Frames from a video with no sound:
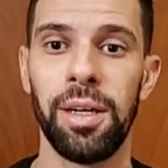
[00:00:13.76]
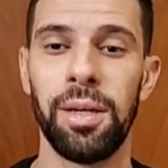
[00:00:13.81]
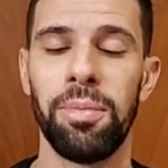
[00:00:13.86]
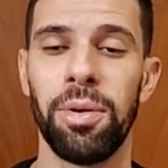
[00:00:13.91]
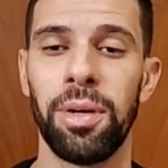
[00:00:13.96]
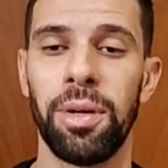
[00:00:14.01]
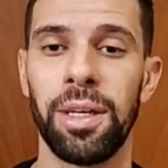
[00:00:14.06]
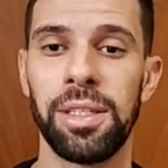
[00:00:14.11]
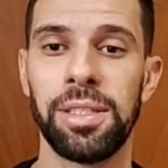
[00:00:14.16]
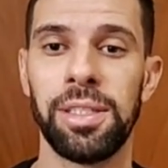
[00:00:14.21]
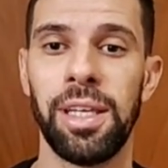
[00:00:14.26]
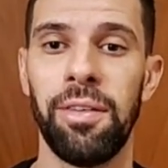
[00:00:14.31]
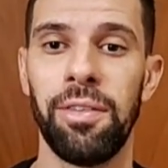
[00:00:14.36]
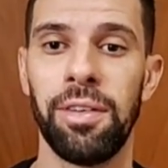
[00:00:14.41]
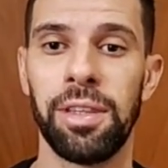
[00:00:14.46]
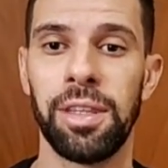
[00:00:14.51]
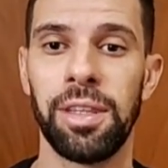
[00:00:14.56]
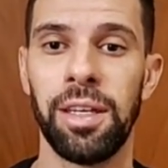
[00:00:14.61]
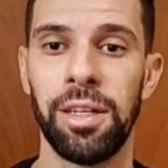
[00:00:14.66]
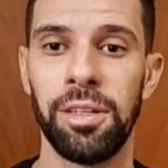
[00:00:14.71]
Porque serve
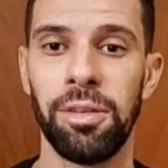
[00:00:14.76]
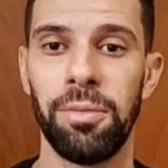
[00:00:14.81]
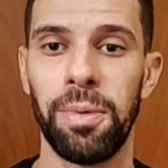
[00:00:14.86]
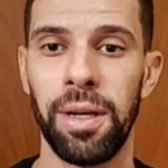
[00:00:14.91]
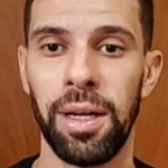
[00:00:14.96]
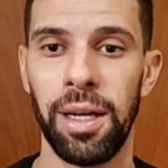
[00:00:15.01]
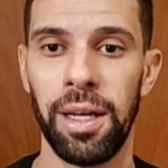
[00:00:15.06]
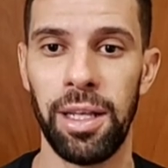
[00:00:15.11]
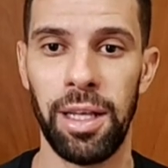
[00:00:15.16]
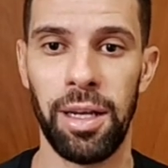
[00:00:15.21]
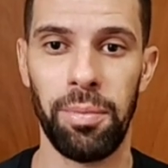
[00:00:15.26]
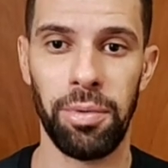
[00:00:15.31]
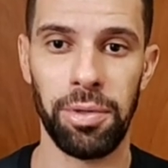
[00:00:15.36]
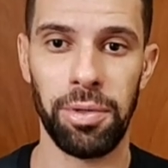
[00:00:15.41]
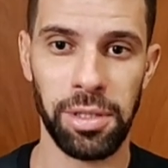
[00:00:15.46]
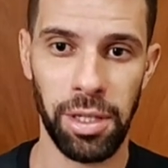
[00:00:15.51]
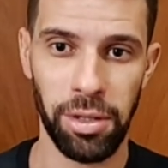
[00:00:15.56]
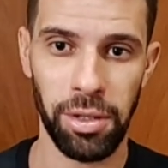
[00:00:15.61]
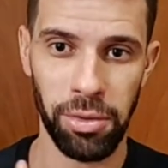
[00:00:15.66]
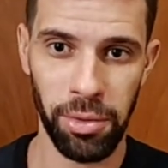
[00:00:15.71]
tanto para a galera
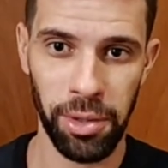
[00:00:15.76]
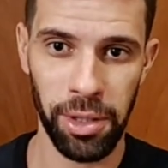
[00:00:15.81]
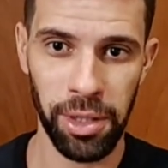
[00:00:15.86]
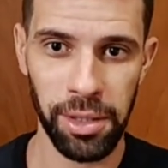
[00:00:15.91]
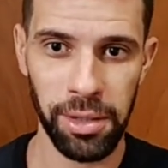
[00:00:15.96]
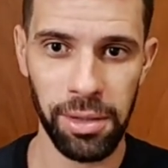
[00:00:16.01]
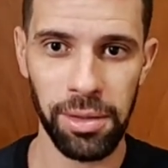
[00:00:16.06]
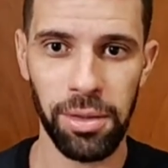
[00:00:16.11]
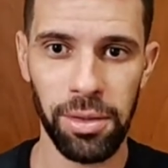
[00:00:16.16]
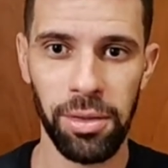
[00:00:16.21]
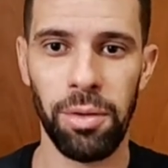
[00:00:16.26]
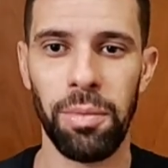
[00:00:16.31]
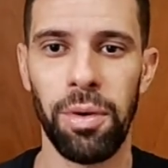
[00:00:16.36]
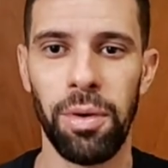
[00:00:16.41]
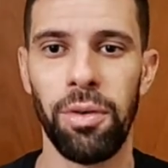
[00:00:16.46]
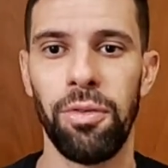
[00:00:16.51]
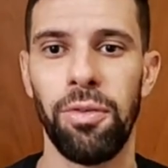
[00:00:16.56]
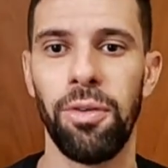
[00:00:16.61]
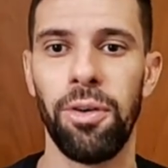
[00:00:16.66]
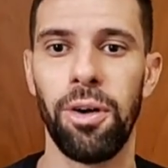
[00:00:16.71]
apostadora, como é o
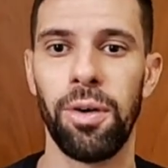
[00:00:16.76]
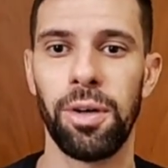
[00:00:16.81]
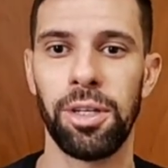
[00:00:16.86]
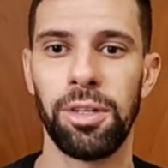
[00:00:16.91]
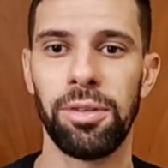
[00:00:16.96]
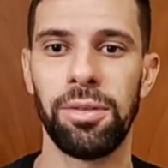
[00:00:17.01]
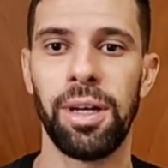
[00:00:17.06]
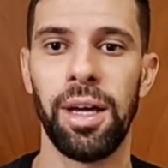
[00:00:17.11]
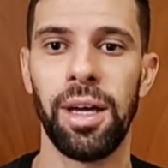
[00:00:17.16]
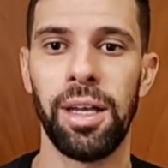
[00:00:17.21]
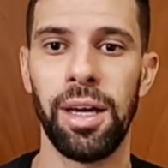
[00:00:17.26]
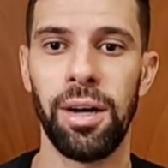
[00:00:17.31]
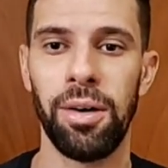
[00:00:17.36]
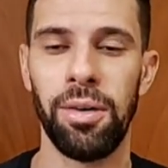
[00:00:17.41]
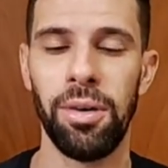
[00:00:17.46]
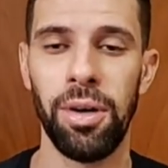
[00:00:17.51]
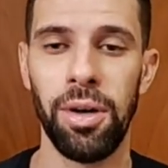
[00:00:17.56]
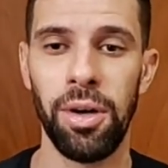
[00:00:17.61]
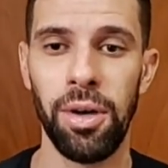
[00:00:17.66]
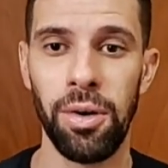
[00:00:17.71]
foco aqui do
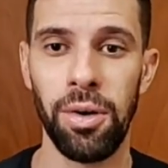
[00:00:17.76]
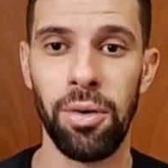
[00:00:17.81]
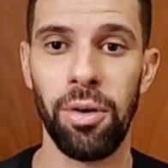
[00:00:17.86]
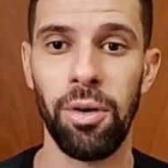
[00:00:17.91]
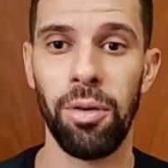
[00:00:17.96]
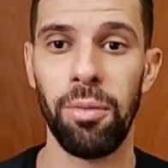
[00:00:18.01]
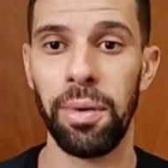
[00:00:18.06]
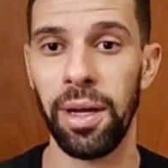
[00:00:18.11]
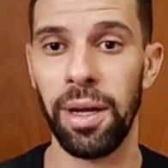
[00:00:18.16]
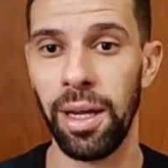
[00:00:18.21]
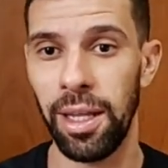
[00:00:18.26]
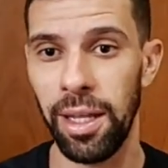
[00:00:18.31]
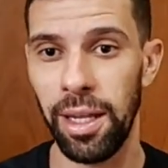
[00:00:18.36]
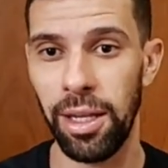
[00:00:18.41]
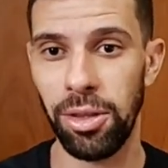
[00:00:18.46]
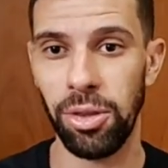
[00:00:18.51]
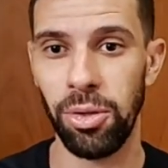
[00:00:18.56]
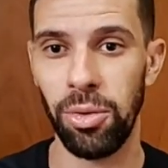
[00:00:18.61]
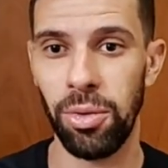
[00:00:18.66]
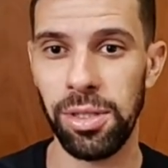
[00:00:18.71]
canal, como para a galera
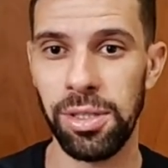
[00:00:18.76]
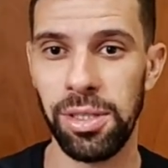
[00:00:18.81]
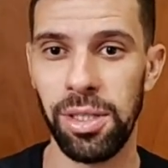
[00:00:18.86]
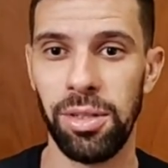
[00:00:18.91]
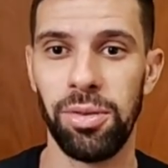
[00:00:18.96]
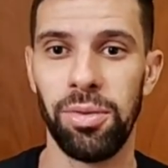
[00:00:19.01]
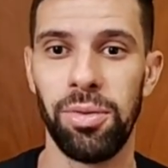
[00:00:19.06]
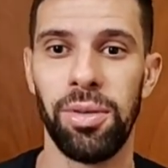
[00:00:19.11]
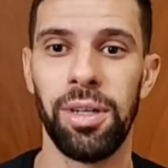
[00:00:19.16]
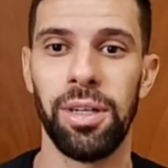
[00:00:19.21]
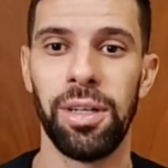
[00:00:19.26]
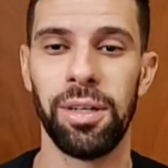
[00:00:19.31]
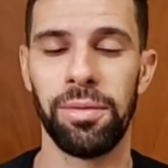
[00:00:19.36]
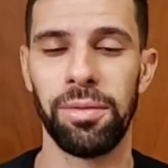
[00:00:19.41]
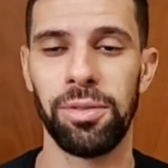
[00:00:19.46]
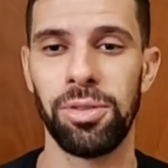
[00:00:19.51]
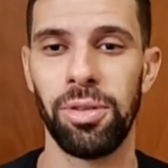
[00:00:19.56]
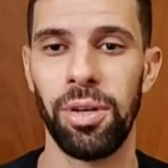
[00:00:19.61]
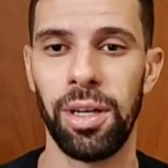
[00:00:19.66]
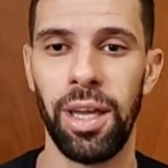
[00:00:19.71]
torcedora,
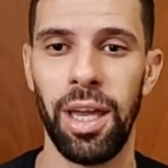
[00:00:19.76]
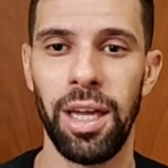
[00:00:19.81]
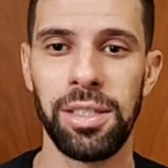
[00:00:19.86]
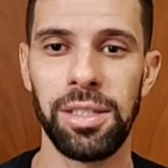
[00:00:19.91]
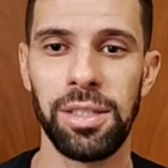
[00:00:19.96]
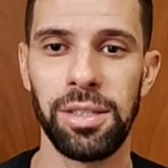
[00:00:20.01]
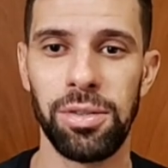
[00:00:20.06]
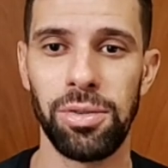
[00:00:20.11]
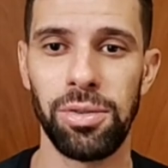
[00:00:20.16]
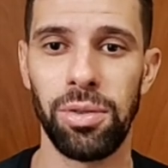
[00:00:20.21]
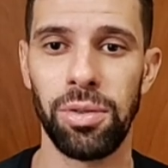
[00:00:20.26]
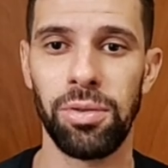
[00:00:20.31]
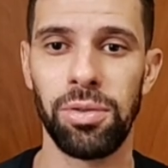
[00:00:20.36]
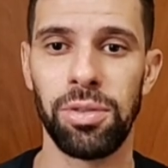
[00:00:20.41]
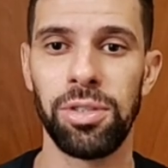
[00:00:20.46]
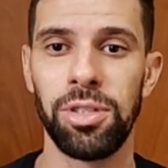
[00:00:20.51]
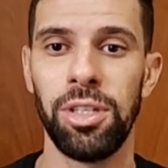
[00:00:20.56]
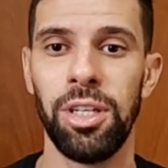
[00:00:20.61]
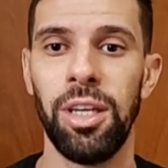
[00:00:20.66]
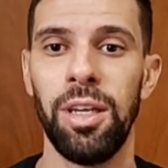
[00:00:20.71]
que só quer assistir jogo do
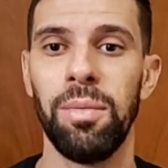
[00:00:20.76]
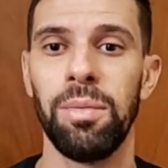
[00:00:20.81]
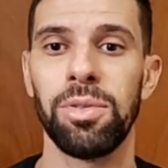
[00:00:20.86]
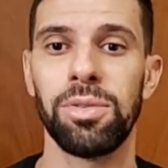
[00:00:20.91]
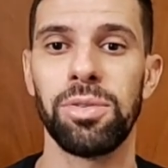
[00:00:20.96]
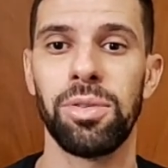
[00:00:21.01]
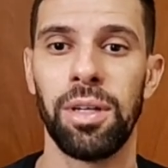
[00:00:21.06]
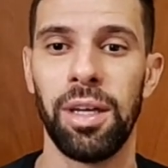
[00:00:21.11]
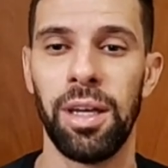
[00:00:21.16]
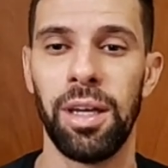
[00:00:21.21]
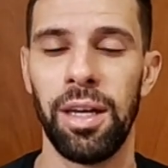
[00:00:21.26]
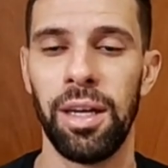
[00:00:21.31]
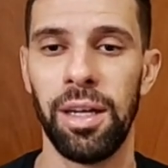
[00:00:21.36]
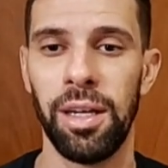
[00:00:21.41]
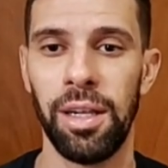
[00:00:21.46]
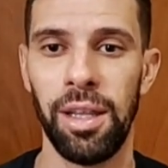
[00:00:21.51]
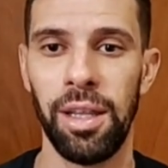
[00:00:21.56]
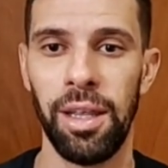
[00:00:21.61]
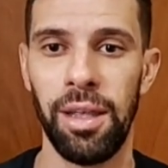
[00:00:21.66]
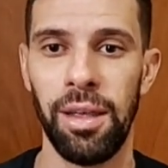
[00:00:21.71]
time, só quer
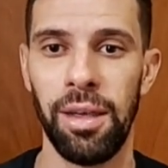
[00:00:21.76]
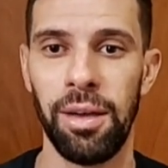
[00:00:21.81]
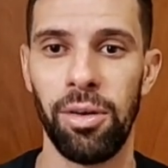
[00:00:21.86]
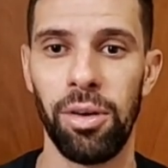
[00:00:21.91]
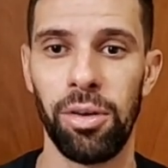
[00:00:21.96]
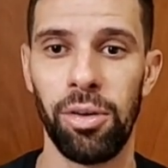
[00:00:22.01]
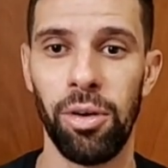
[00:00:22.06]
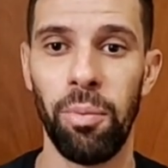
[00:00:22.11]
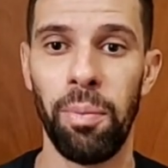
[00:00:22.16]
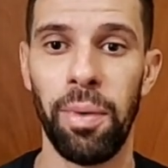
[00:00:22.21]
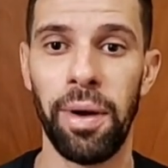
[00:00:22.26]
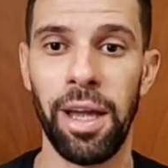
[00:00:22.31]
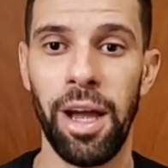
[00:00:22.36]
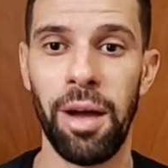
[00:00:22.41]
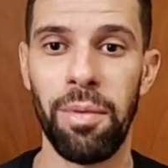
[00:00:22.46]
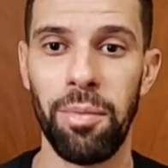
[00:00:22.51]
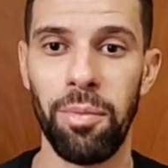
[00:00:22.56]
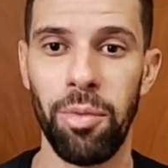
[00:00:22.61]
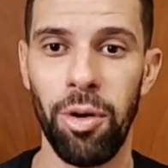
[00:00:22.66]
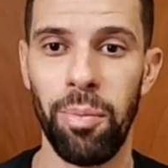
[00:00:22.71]
acompanhar
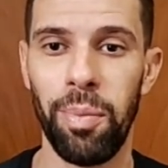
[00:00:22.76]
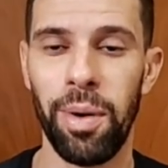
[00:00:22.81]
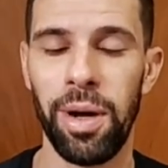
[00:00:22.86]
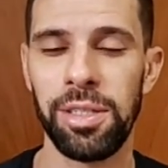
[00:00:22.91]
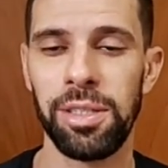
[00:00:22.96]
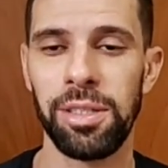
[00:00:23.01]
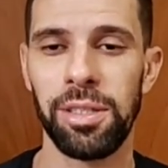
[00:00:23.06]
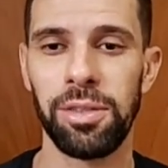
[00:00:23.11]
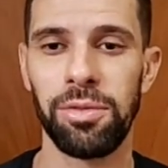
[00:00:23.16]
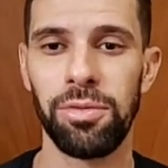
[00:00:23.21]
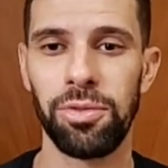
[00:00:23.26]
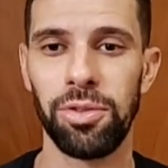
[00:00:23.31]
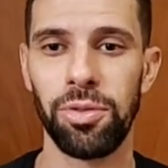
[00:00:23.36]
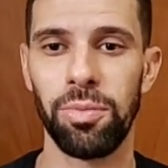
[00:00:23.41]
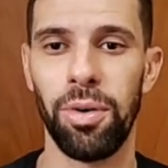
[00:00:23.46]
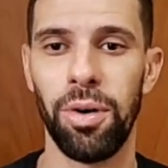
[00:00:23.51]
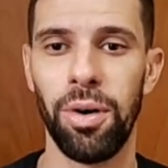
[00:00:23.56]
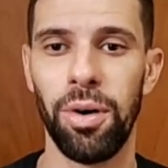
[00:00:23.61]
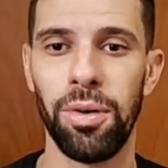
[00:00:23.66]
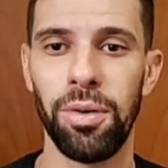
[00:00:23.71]
uma boa partida de
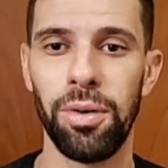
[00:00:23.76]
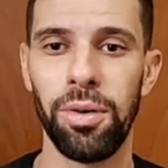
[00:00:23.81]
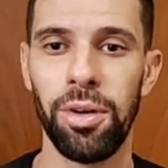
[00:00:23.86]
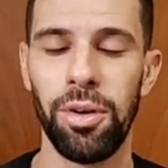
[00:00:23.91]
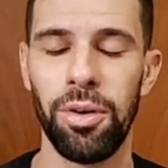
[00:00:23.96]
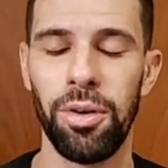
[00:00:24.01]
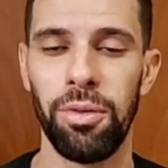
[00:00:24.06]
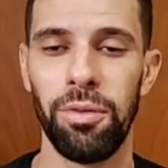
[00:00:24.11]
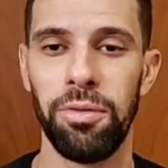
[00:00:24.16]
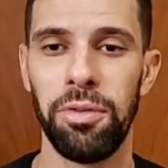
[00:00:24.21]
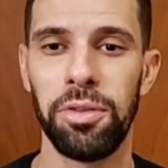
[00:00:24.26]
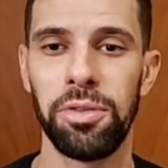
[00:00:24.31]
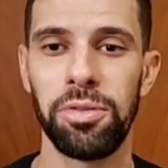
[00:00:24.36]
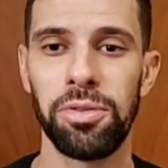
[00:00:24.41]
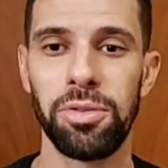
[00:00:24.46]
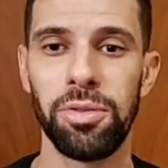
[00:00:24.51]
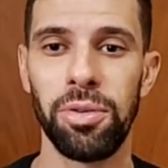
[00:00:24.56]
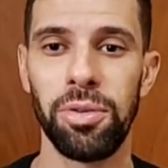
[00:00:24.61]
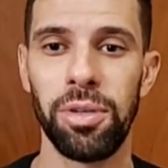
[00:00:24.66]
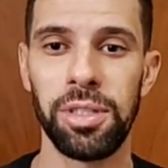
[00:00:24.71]
futebol. O vídeo
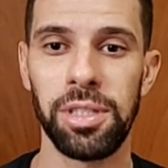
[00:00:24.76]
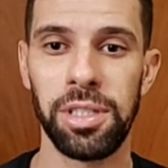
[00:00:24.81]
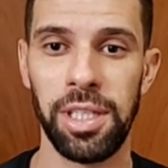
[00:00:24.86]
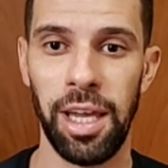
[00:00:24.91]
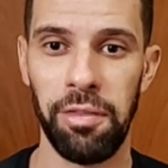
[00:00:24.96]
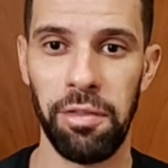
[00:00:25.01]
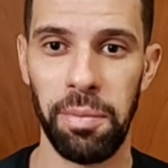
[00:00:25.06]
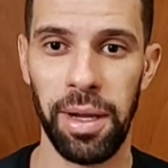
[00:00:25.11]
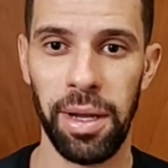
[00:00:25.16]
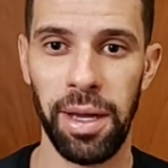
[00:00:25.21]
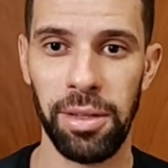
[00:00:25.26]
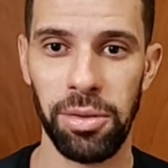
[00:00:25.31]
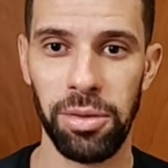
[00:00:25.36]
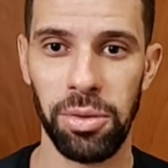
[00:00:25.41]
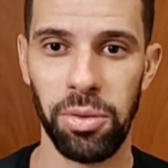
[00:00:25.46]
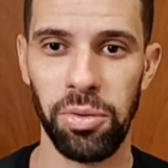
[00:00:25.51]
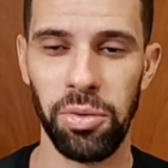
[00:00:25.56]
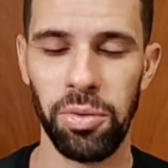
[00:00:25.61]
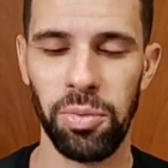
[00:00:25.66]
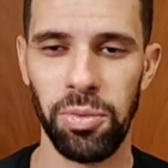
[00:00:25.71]
de hoje serve para
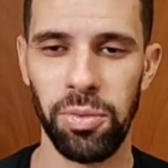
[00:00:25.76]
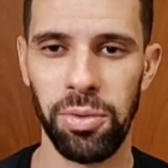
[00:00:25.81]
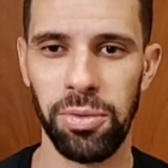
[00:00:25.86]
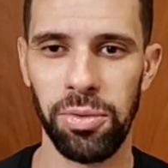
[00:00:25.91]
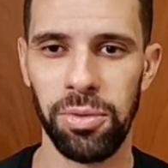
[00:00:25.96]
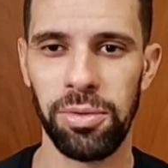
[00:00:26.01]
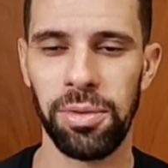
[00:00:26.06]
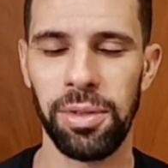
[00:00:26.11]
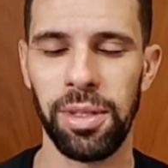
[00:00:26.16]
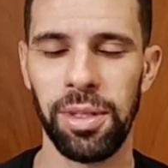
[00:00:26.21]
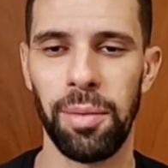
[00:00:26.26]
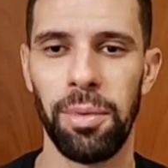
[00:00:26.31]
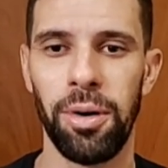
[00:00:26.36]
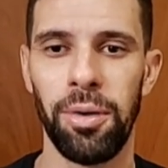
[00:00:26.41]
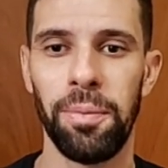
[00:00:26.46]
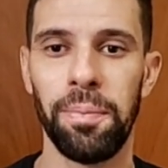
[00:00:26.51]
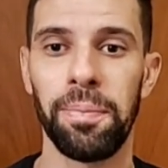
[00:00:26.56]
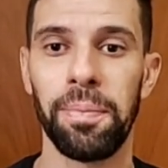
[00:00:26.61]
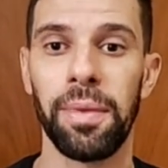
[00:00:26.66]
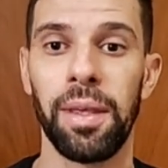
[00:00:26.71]
todo mundo, tá
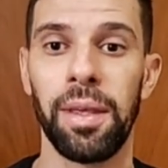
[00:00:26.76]
bom?